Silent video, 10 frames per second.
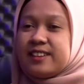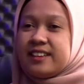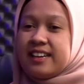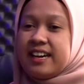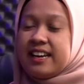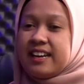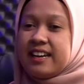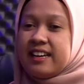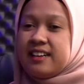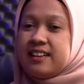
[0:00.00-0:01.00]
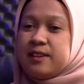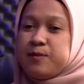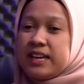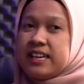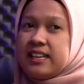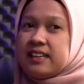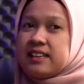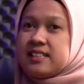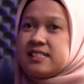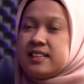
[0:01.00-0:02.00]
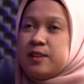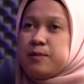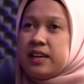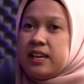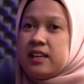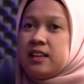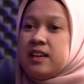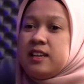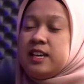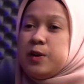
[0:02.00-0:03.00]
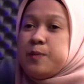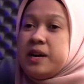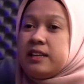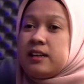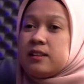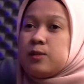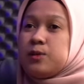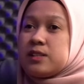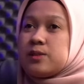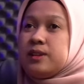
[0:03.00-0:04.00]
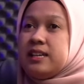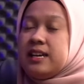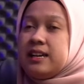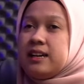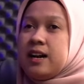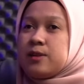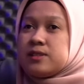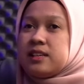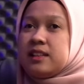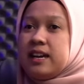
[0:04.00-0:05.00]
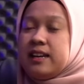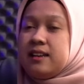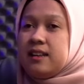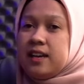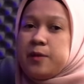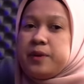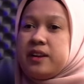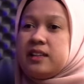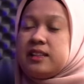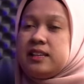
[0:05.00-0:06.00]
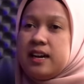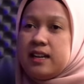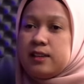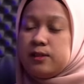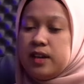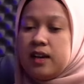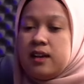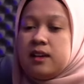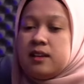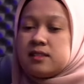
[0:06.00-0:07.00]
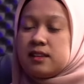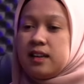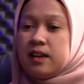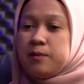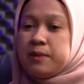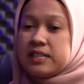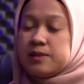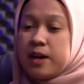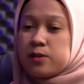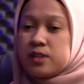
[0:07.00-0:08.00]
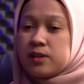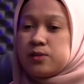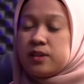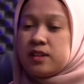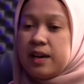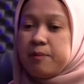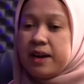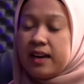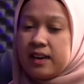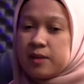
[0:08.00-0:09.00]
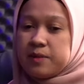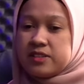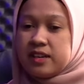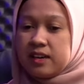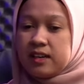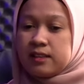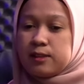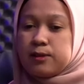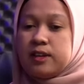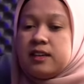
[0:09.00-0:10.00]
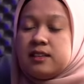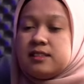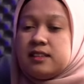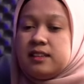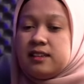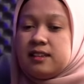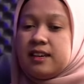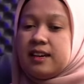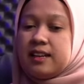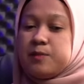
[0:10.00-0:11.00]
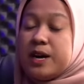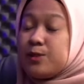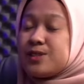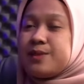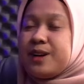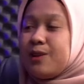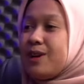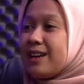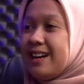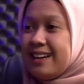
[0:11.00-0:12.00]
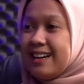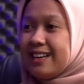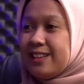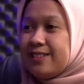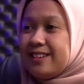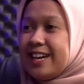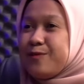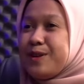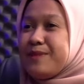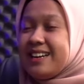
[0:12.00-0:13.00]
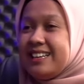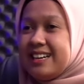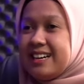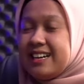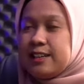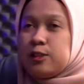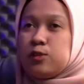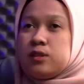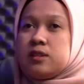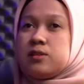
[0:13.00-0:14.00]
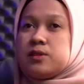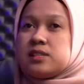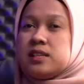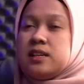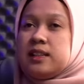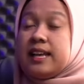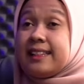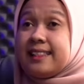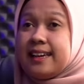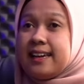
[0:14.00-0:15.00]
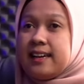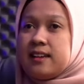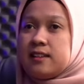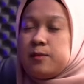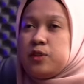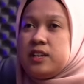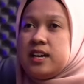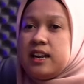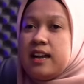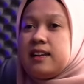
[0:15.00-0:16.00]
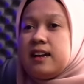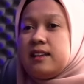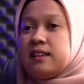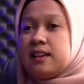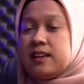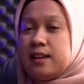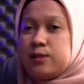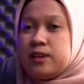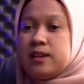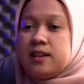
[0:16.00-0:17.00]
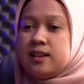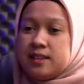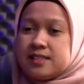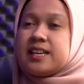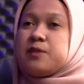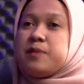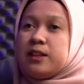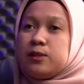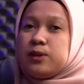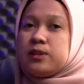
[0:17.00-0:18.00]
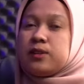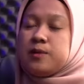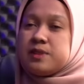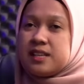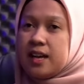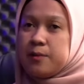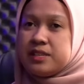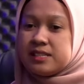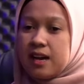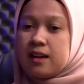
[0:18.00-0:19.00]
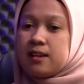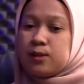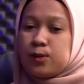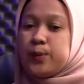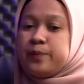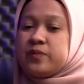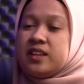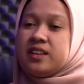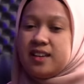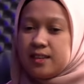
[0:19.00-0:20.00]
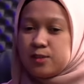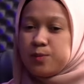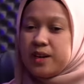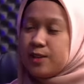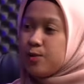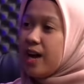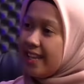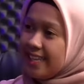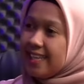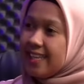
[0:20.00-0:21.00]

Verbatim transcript: Nah, hmm. karena uh, makin kesini makin ya banyak tugas kuliah yang yeah. harus kita handle kayak penelitian gitu ya. Segala macam harus terjun ke lapangan lah ke masyarakat gitu jadi ya dibantu sama keluarga kak gitu ah, kayak Mama Ria gitu terus Teteh kemudian adik-adik Ria juga sering bantu gitu kalau misalkan bisa gitu. Jadi Ria cuma ngejualin.